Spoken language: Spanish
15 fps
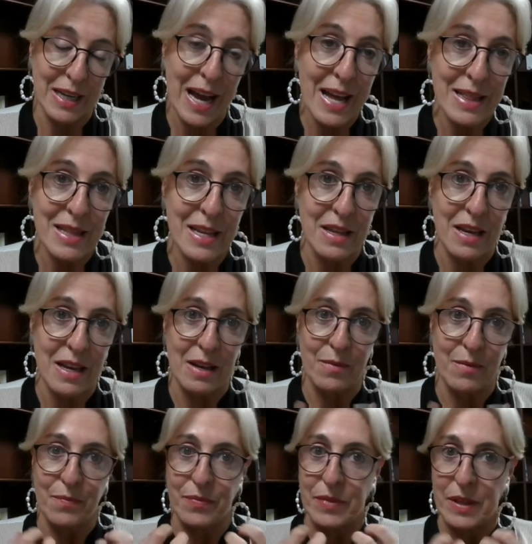grande
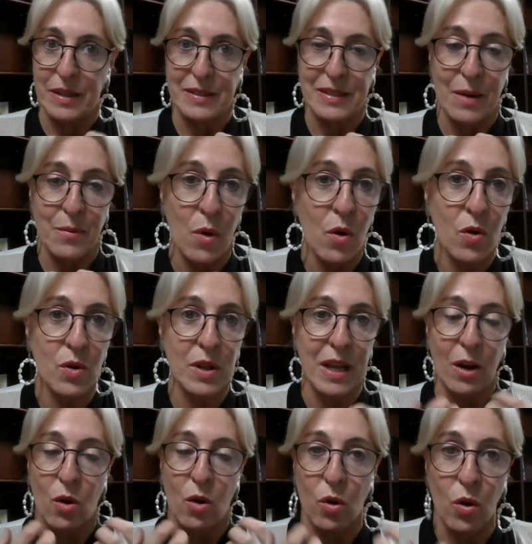de, sabor,
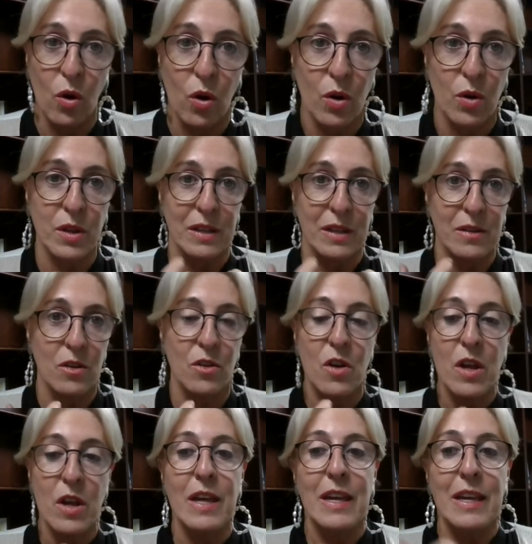de color, de todo.
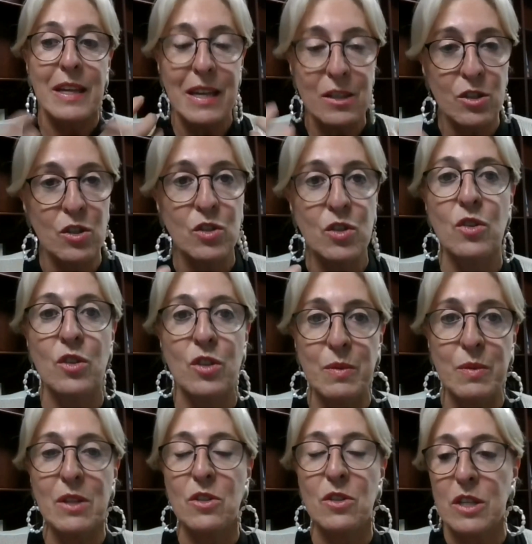Y esos son los
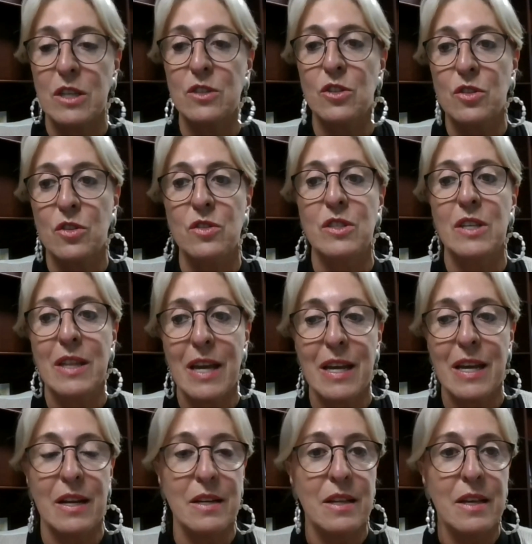vinos que ellos
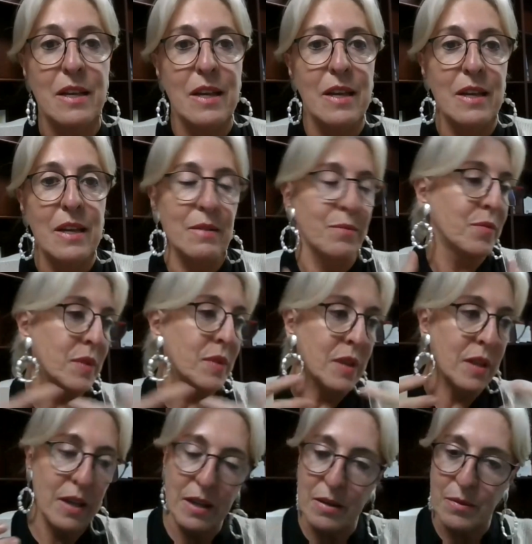consideran,
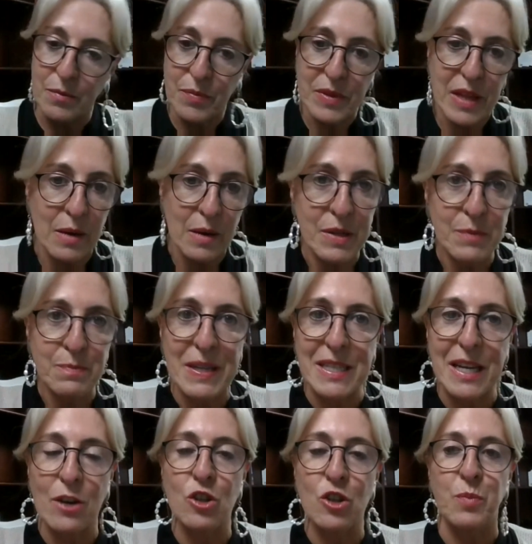eh, tal vez
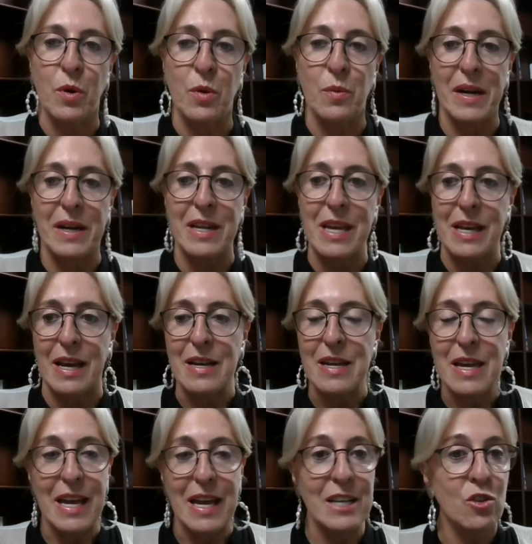pasarlos por barrica.
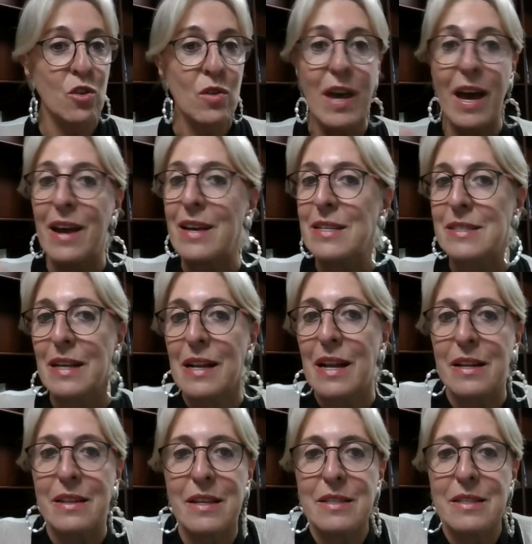Eso ya es del
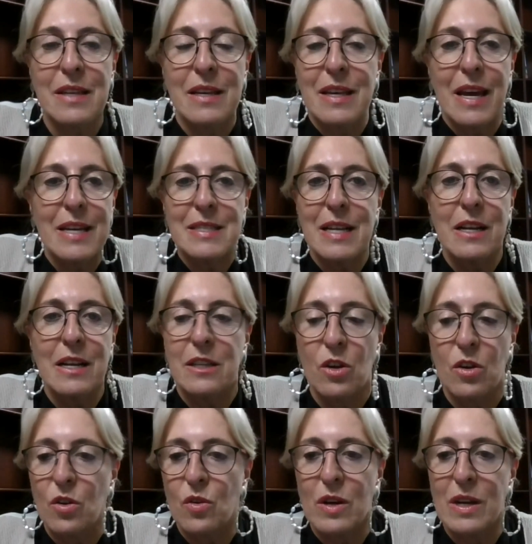artista, ya es del
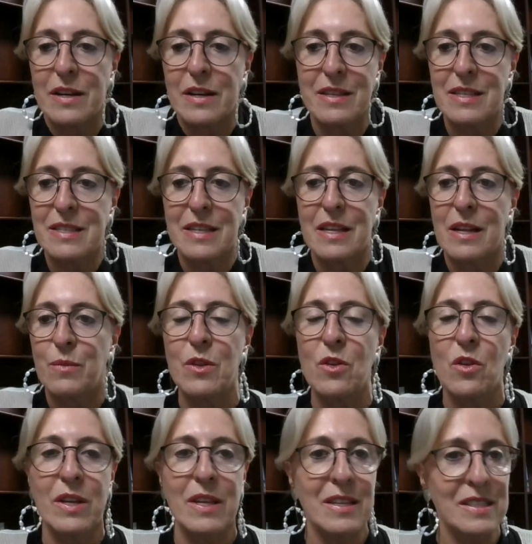enólogo, el artista del
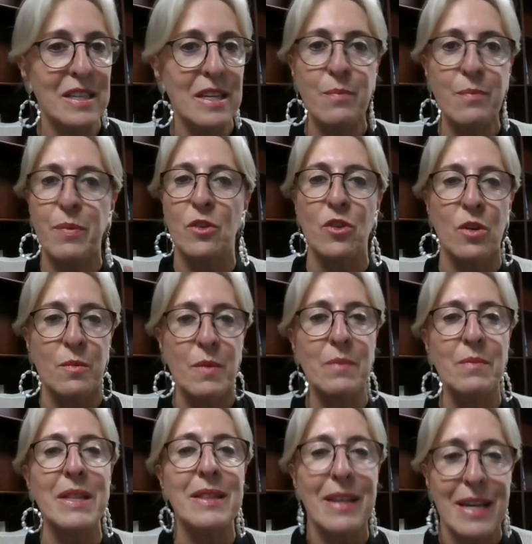vino que decide, pero
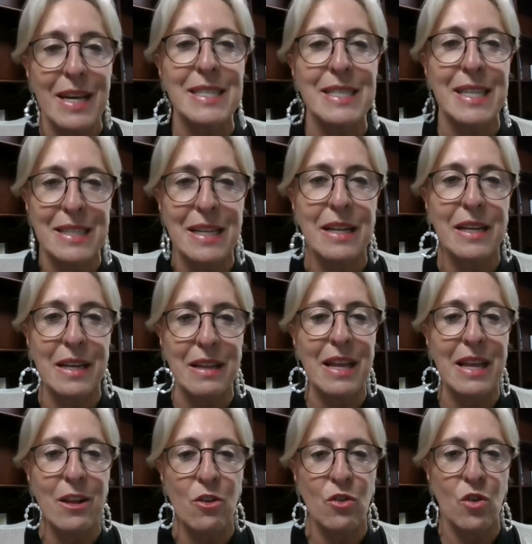normalmente ese es el
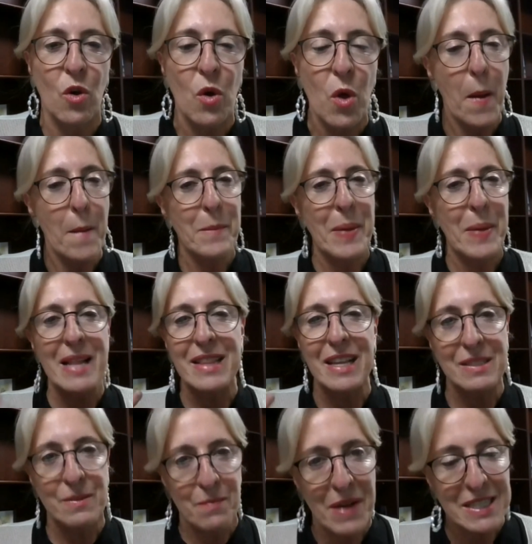criterio, ¿no?
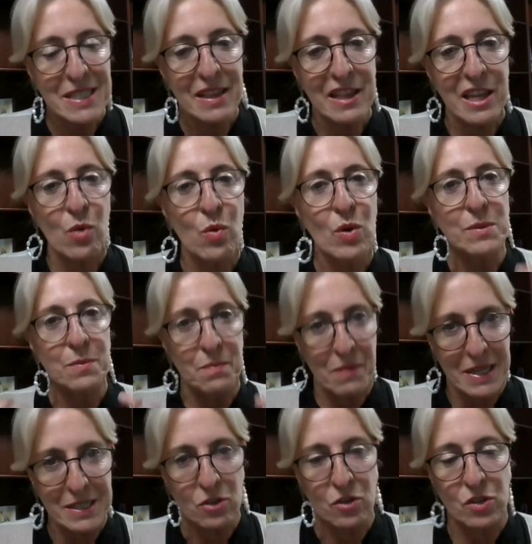Plantas más antiguas,
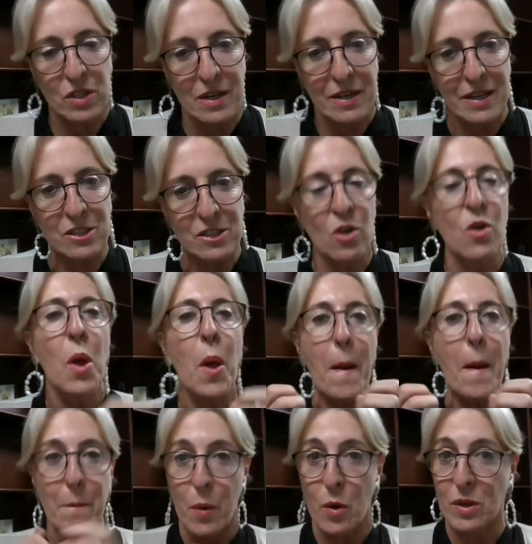más concentración,
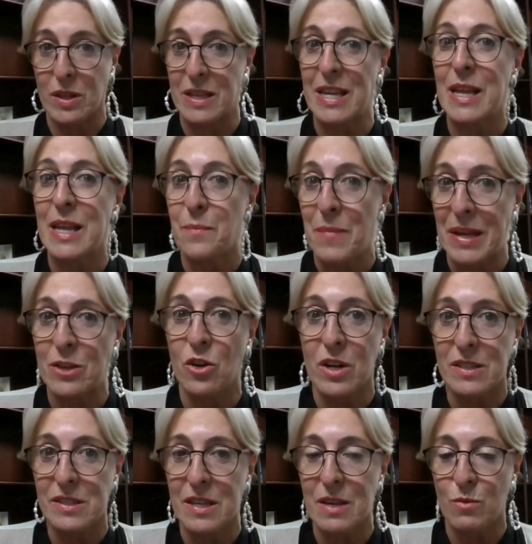porque tienen menos
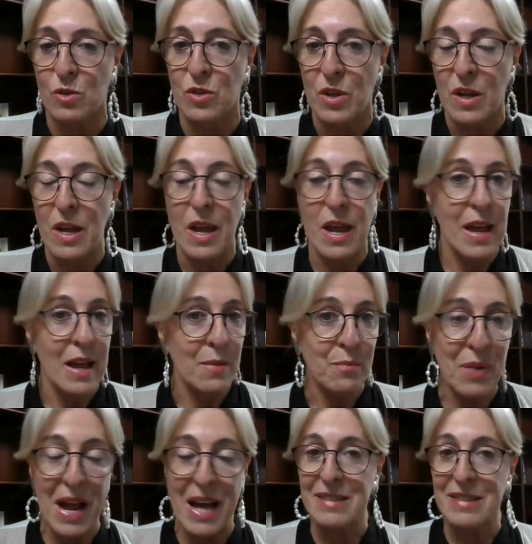racimos.
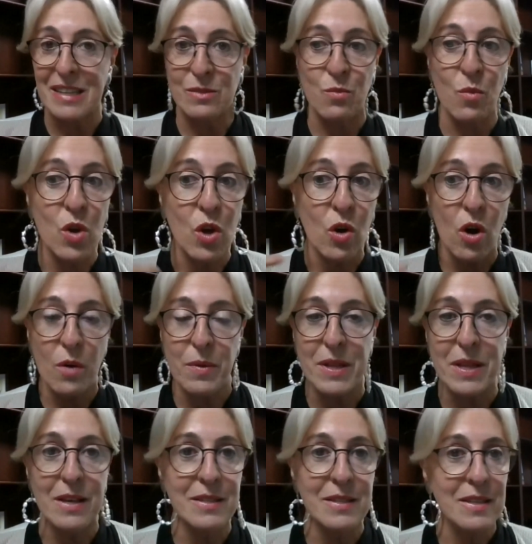Plantas muy
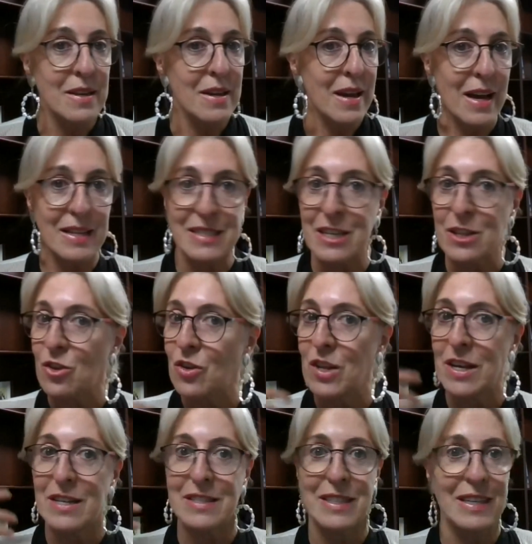jóvenes, así
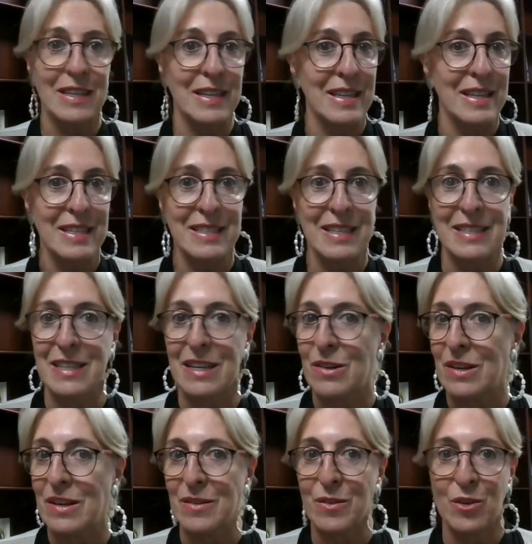todas de, esas
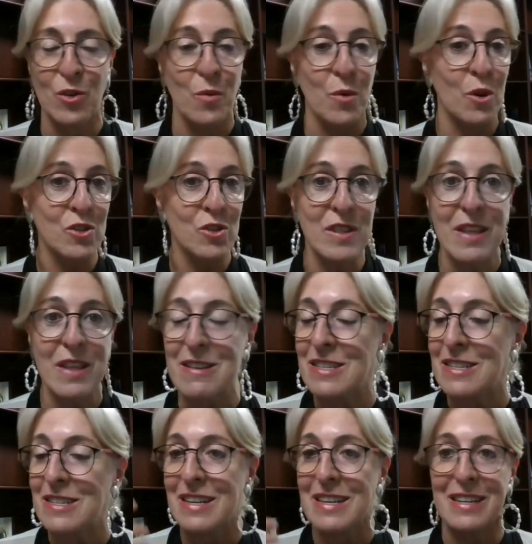de, como los
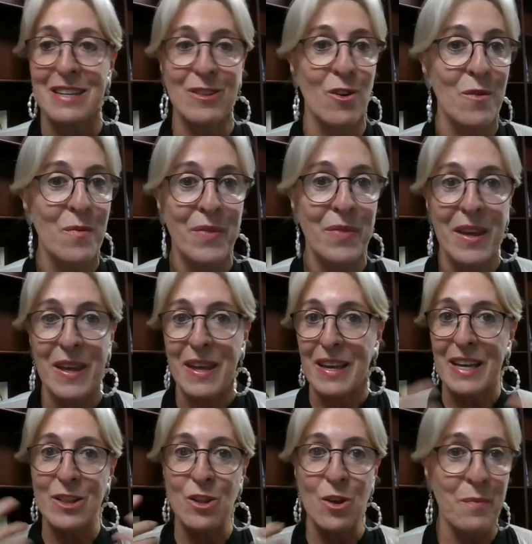teenagers que no,
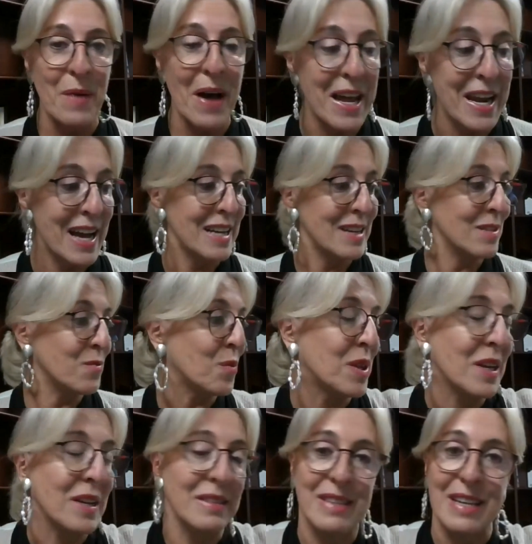que no paran,
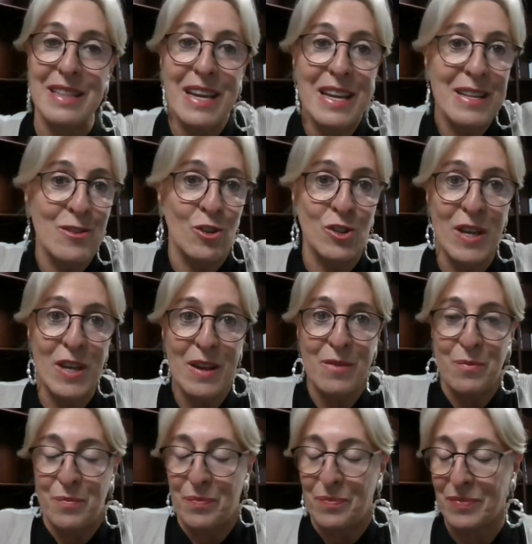pueden tener, no
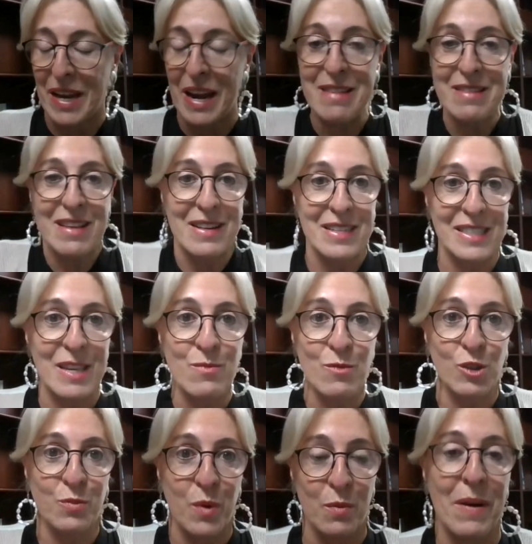sé, 30
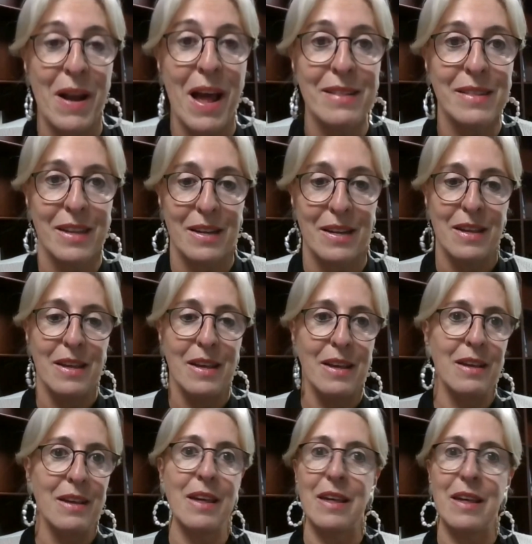racimos por planta,
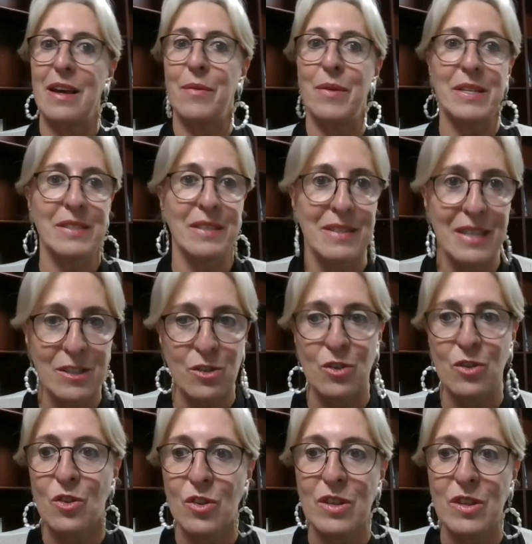y a veces eso
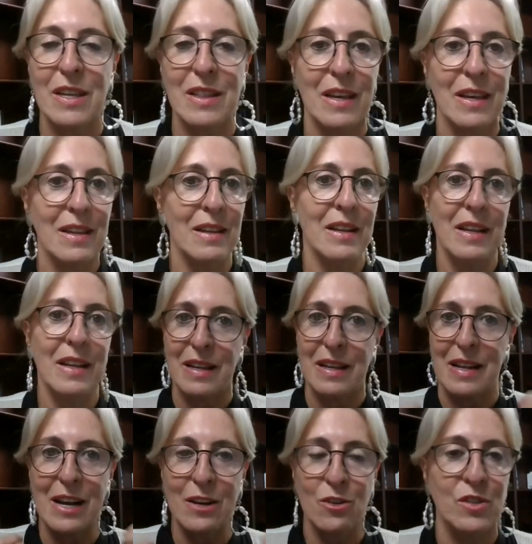no tiene eh,
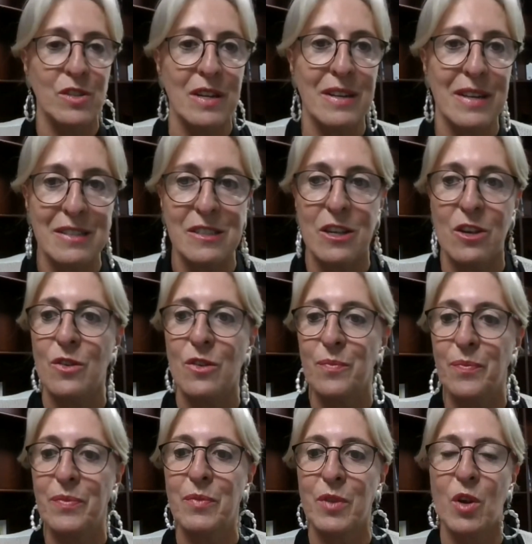la
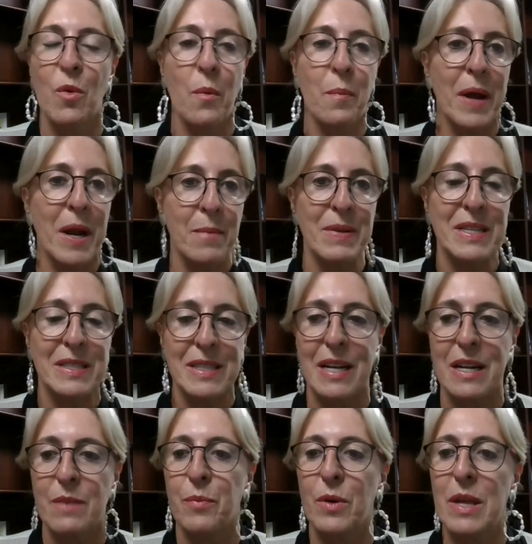concentración como para pensar
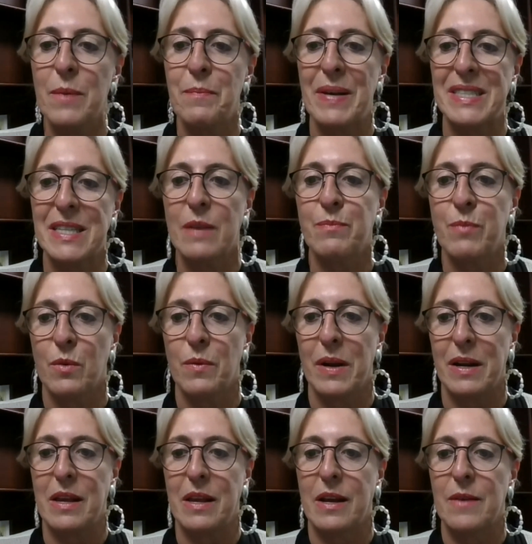que puede pasar por
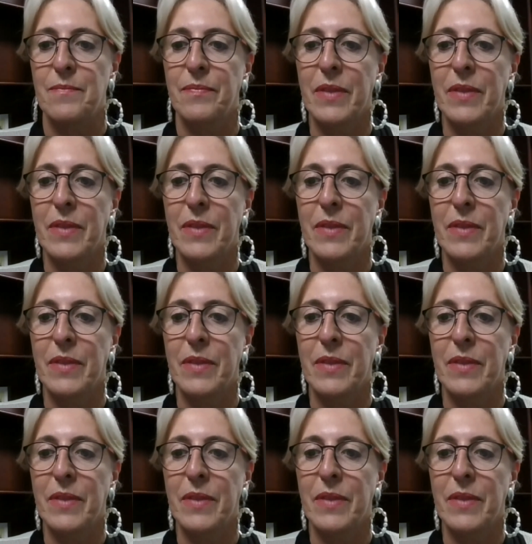barrita.